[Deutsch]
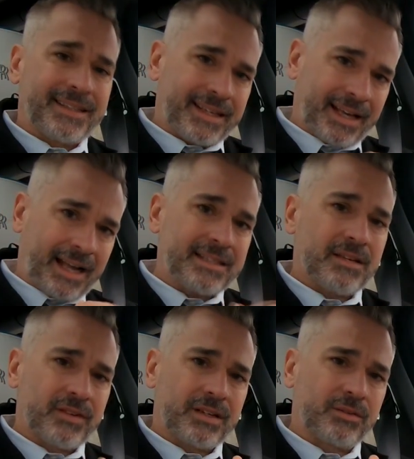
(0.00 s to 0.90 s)
den kannst du
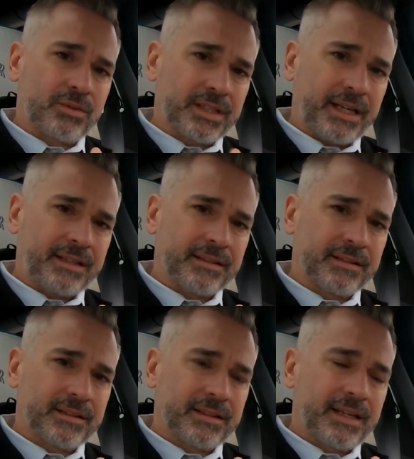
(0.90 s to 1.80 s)
ja wirklich gut treten.
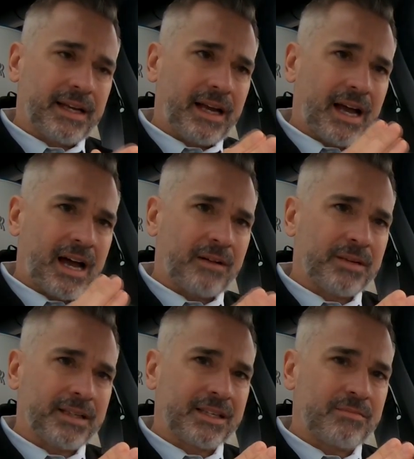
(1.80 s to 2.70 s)

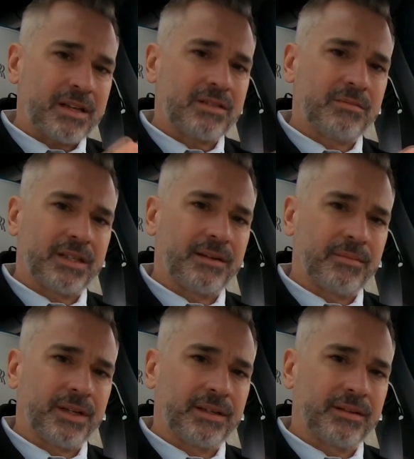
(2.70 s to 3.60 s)
Aber das machst du mit dem
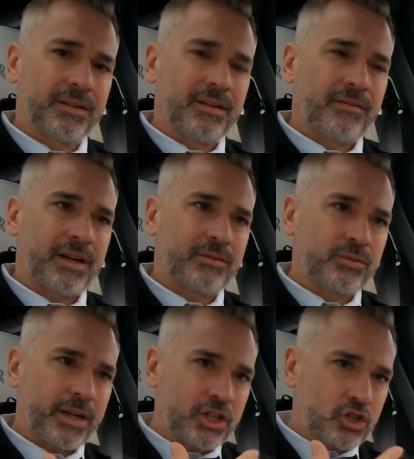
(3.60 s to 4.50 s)
nicht. Weil
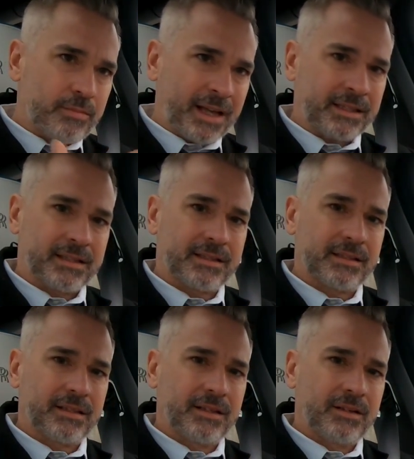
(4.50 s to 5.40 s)
du
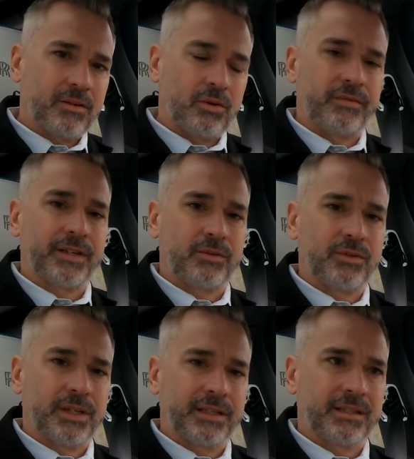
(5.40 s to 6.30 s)
entspannst
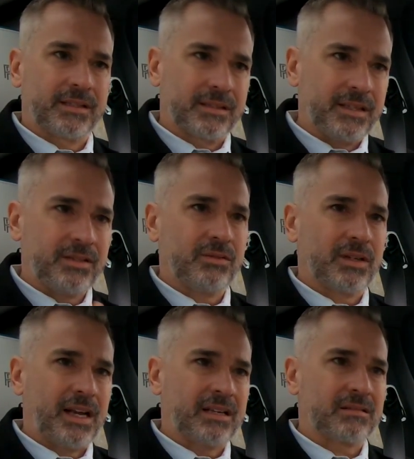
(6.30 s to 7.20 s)
unwillkürlich. Das ist nicht so ein
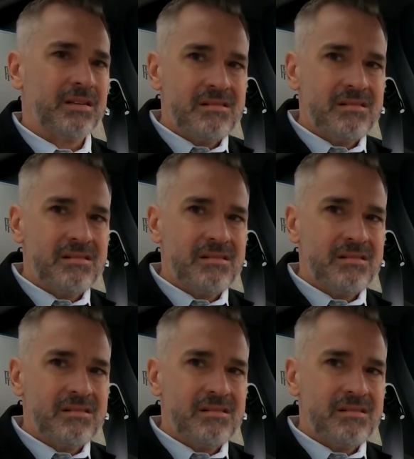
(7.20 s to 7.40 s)
kleiner so,